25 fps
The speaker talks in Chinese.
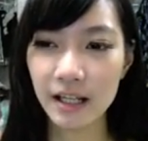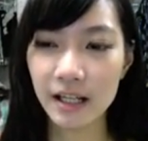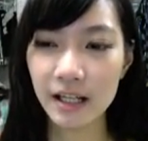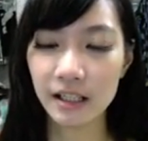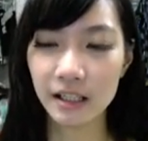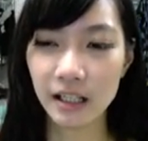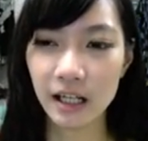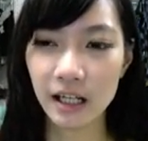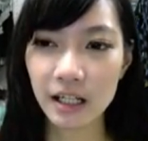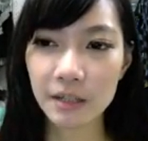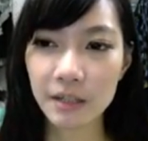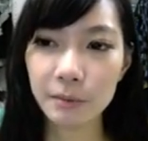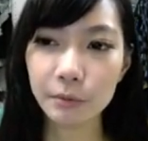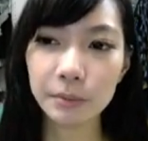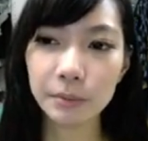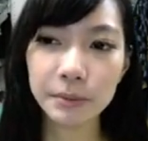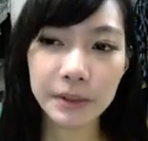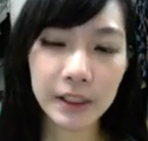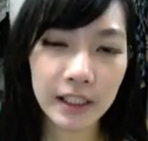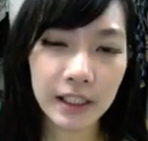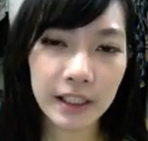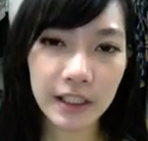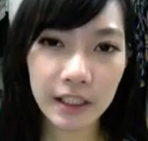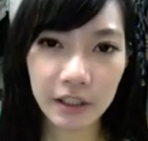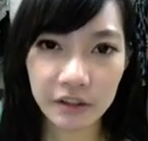然后根本就不想
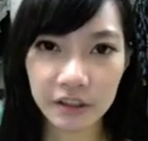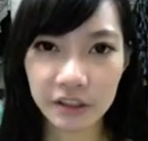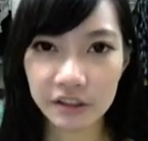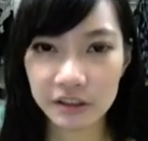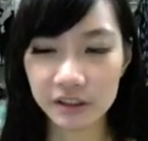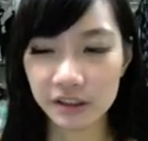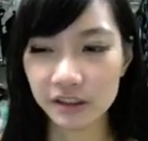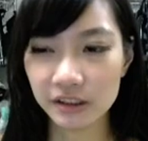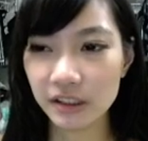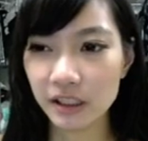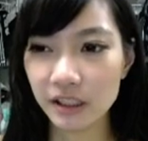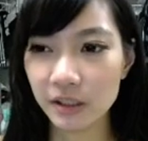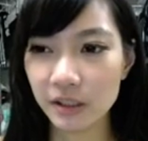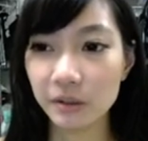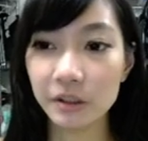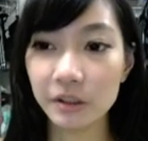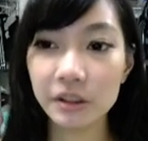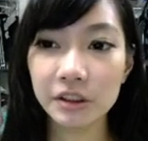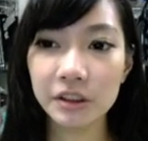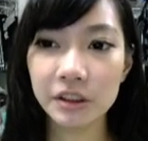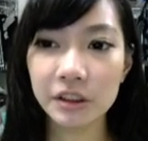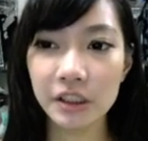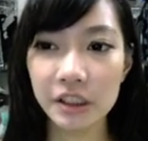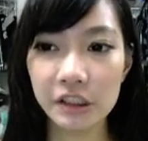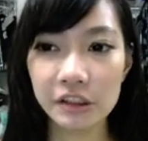跟聊天之类，因为你已
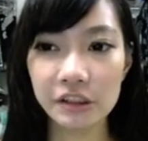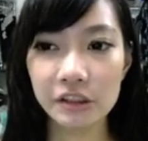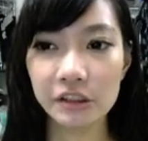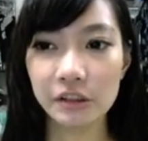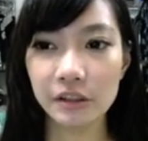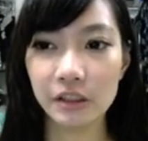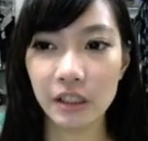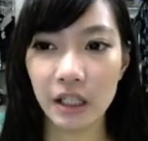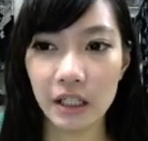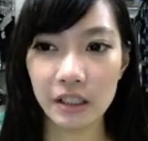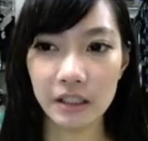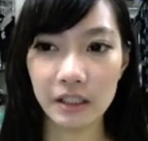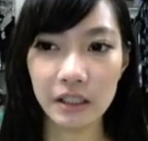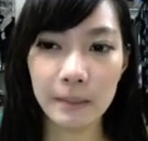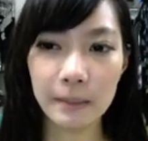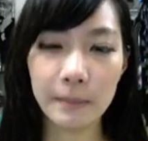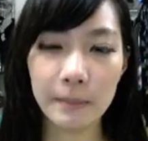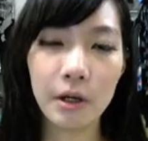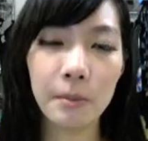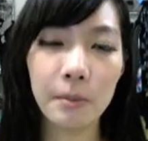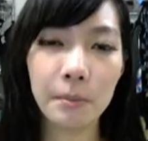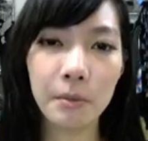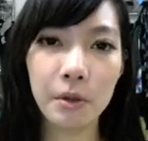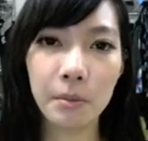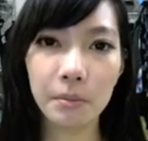经离职，你也
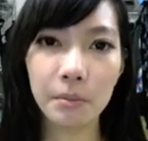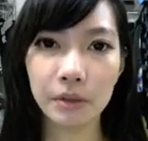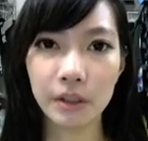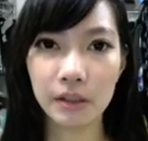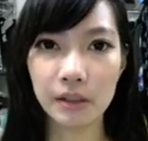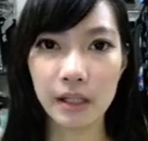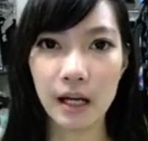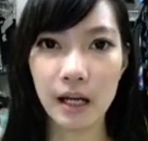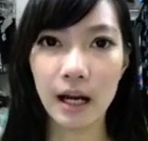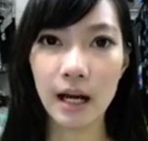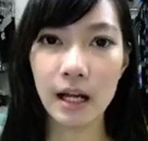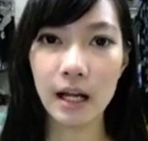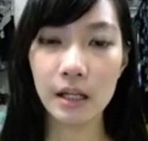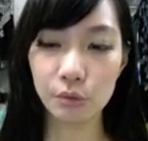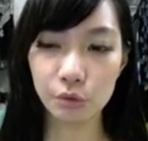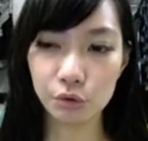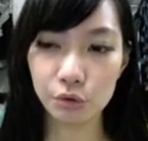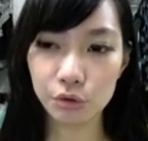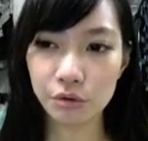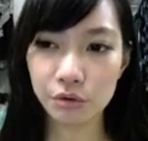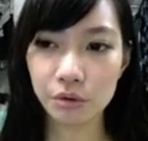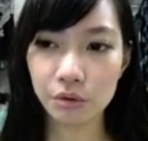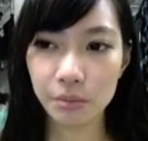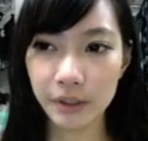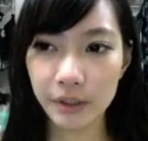碰碰不到他，他也无
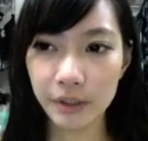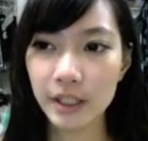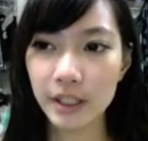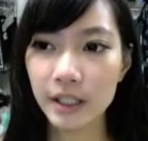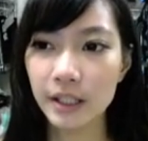所谓。